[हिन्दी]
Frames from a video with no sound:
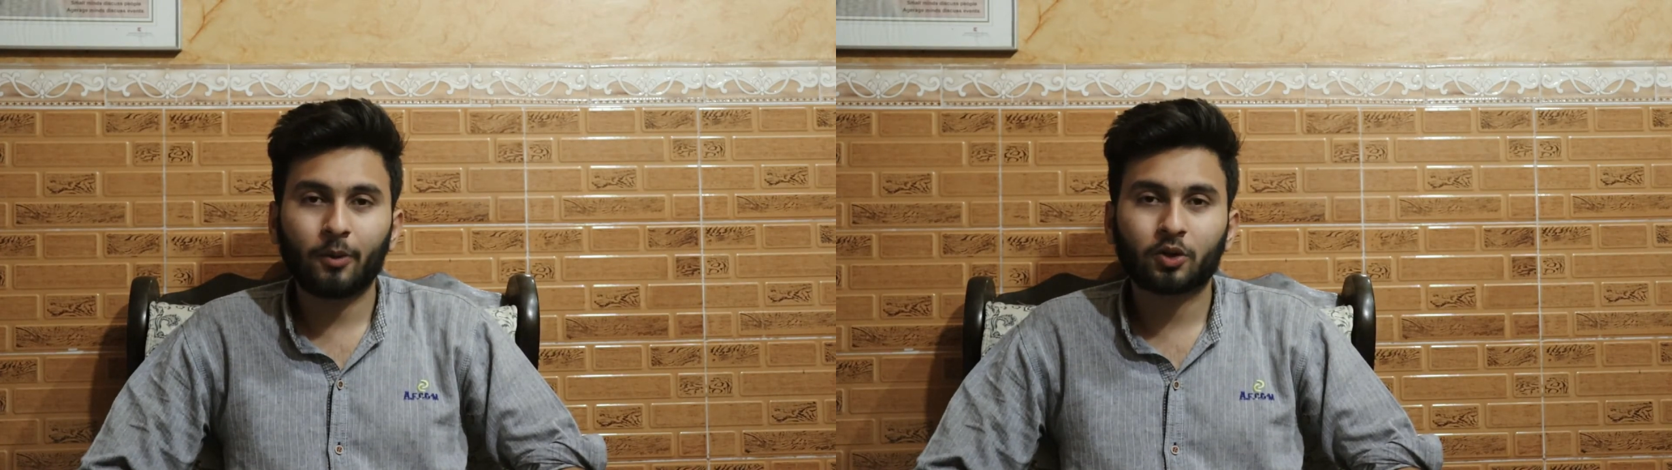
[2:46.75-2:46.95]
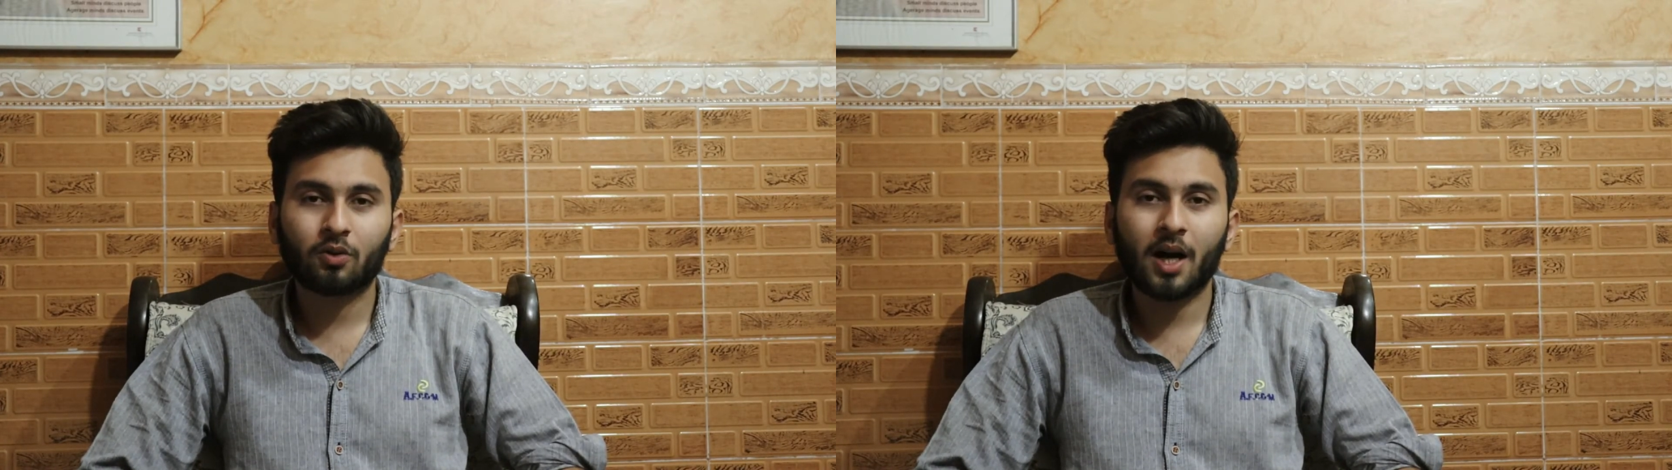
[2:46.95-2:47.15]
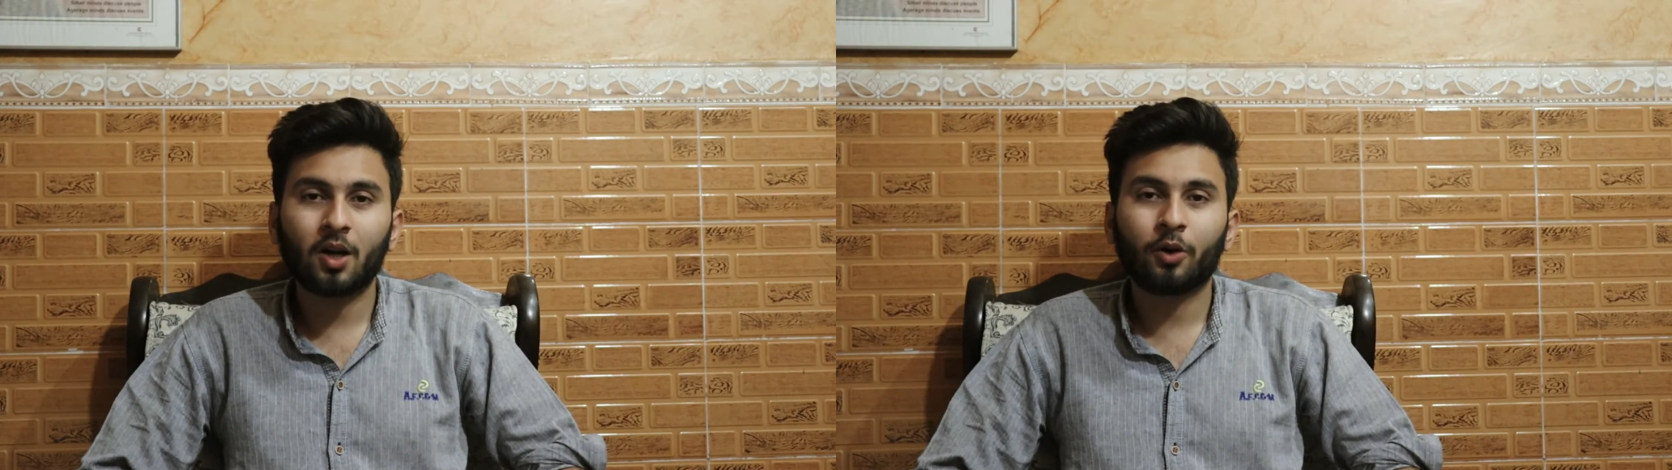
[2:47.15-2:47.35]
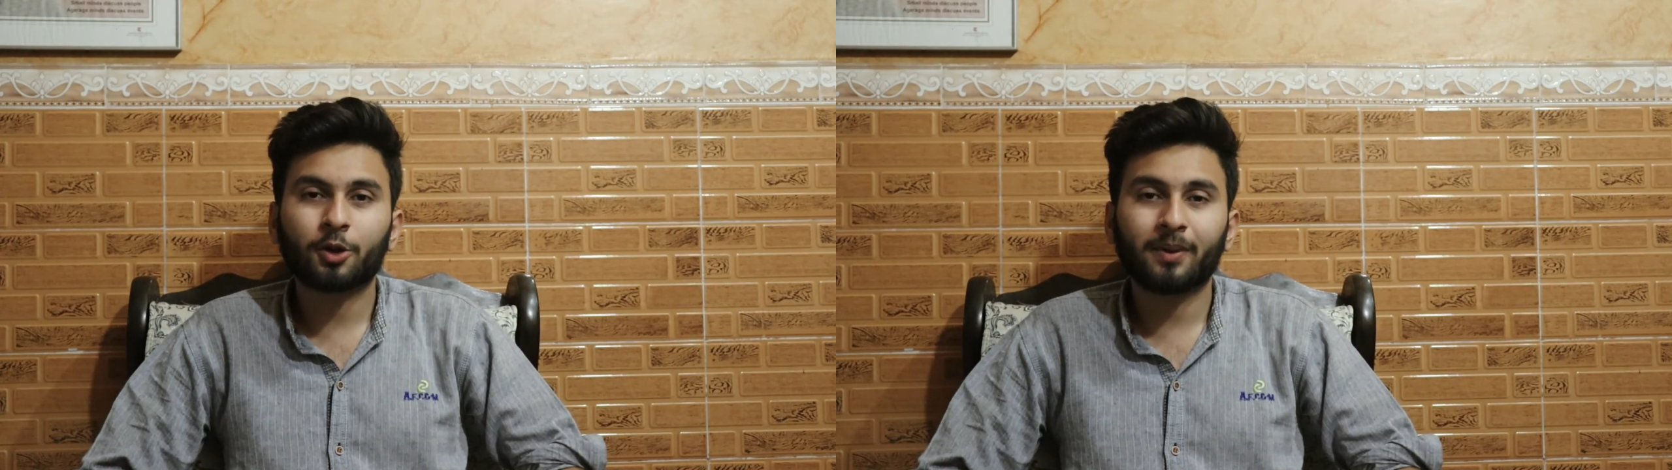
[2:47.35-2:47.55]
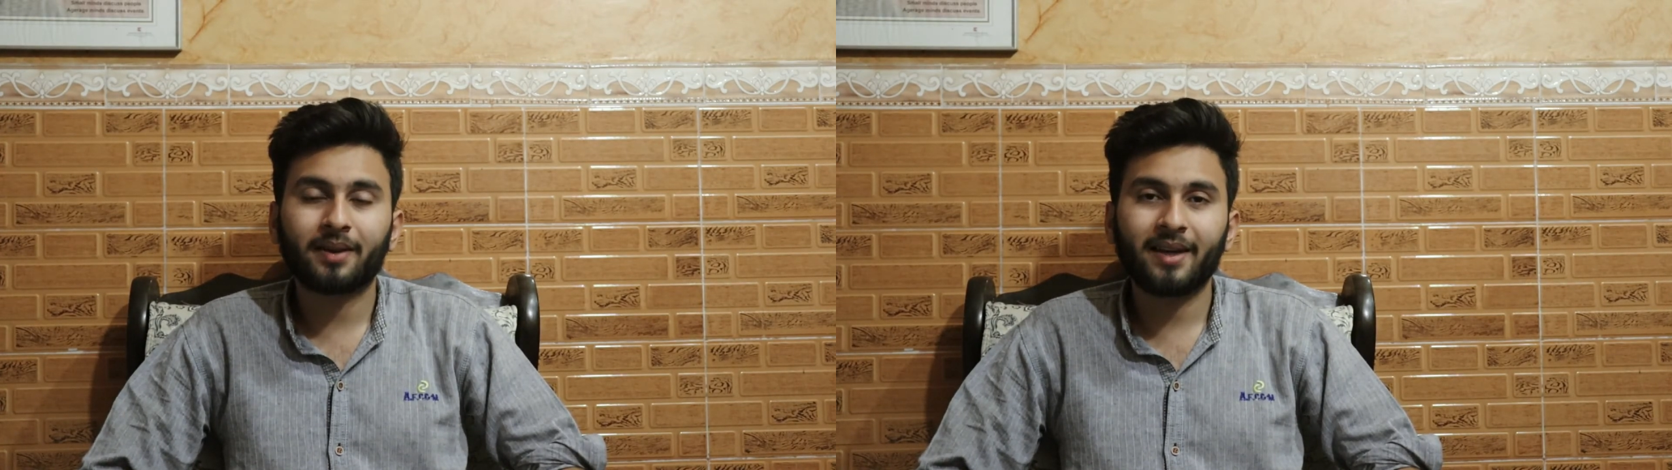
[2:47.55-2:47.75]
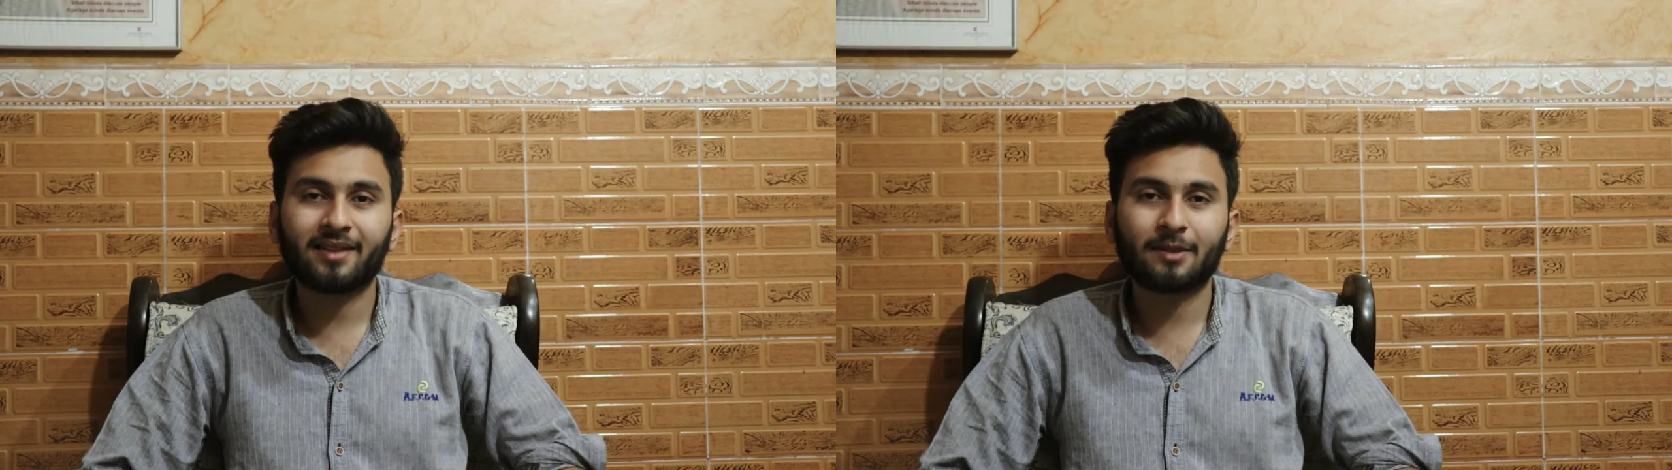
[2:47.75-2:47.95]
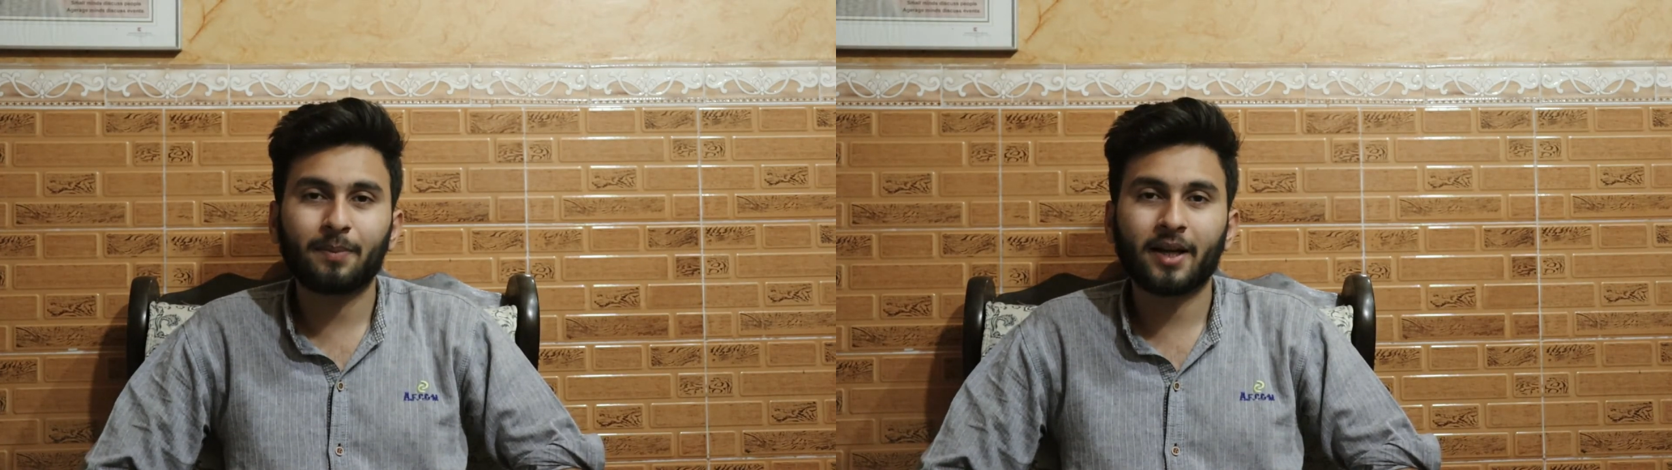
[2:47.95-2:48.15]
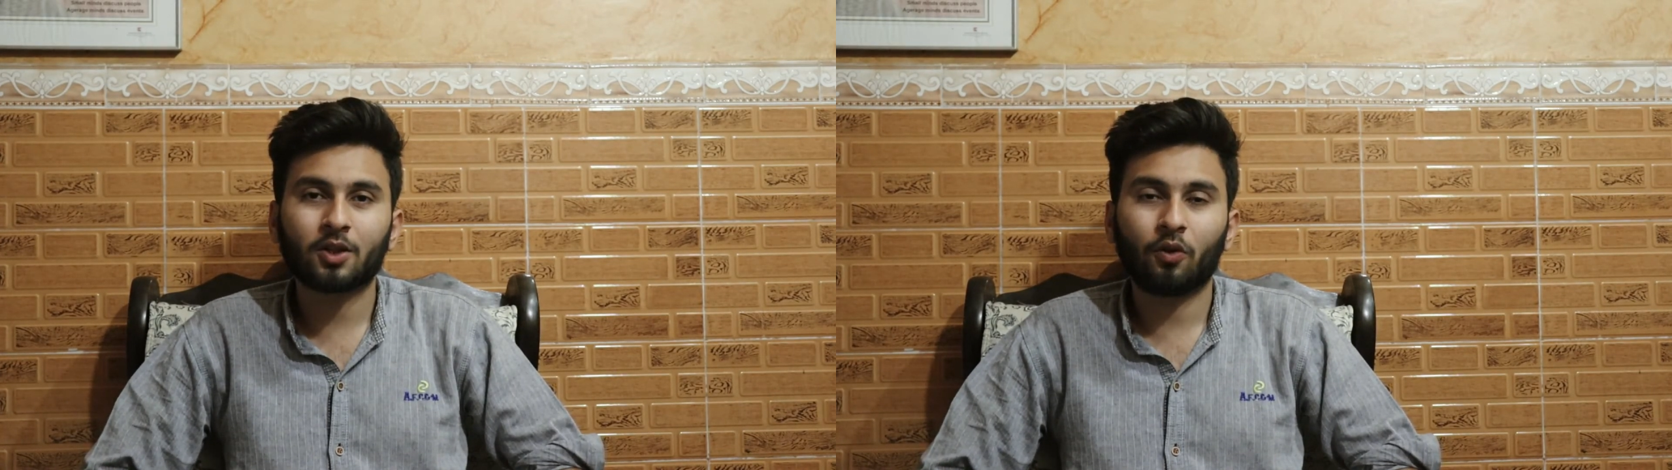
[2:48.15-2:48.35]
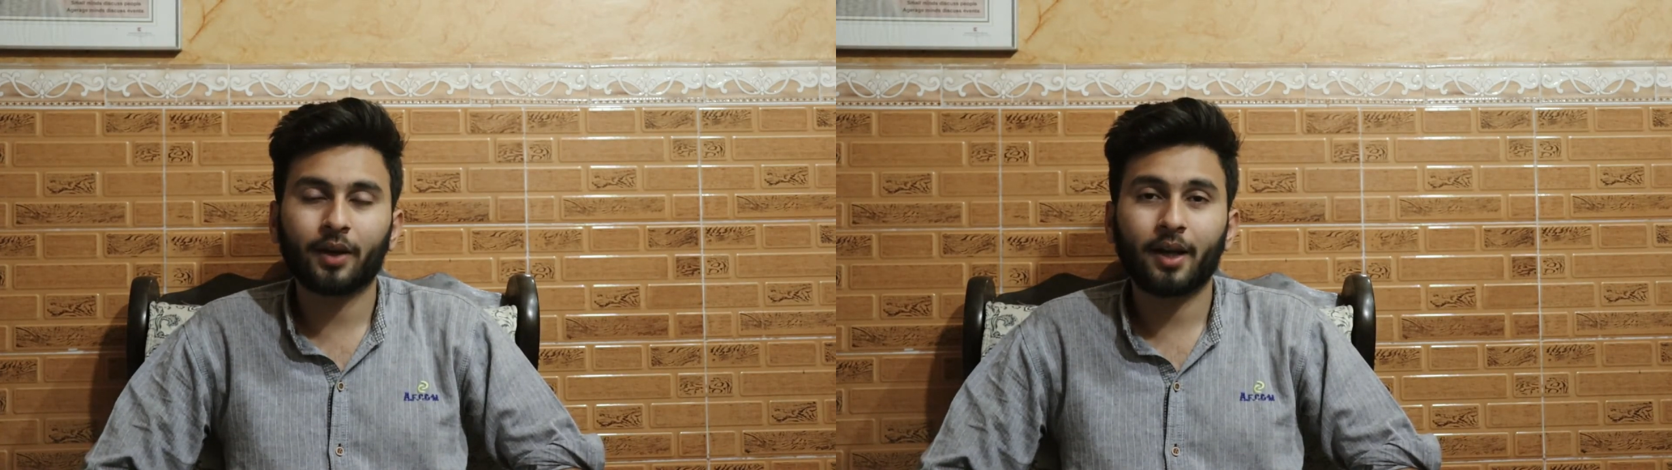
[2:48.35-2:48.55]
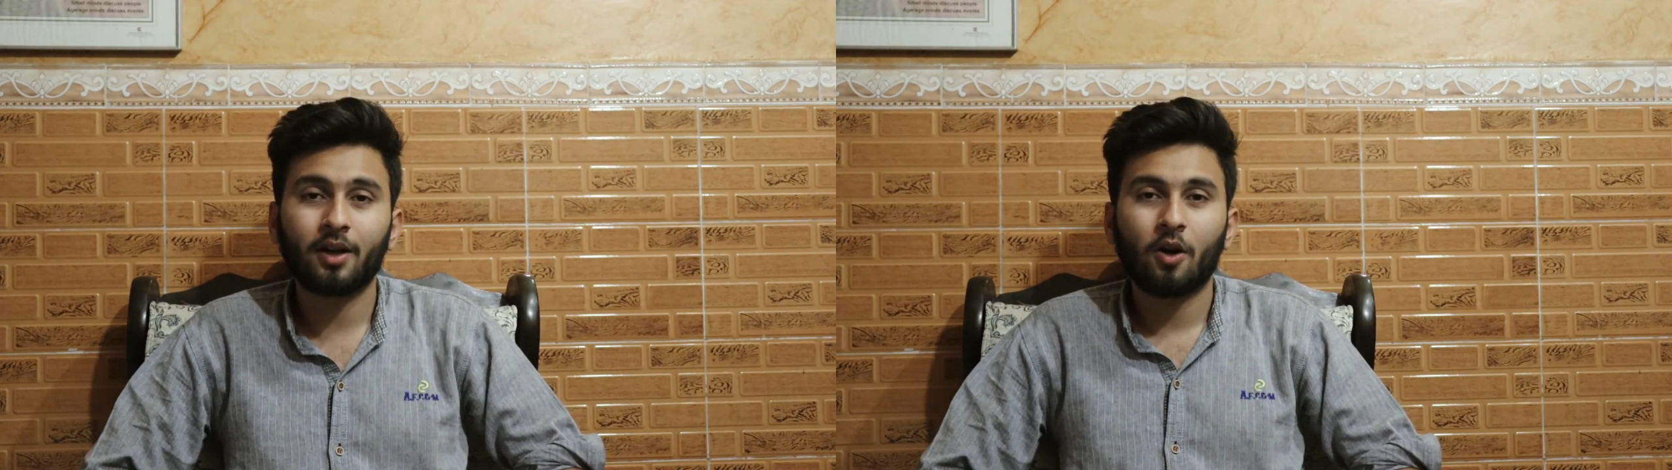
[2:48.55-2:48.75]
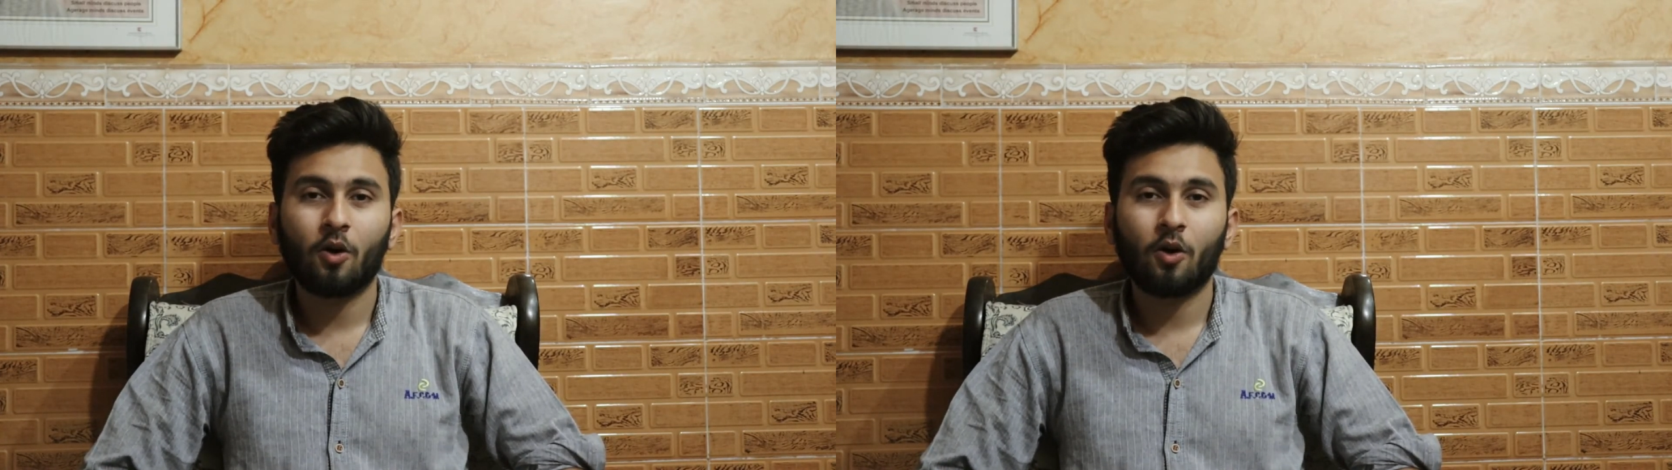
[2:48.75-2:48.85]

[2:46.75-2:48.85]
टीमों की स्क्वाड होंगी इसमें तेईस तेईस प्लेयर्स होंगे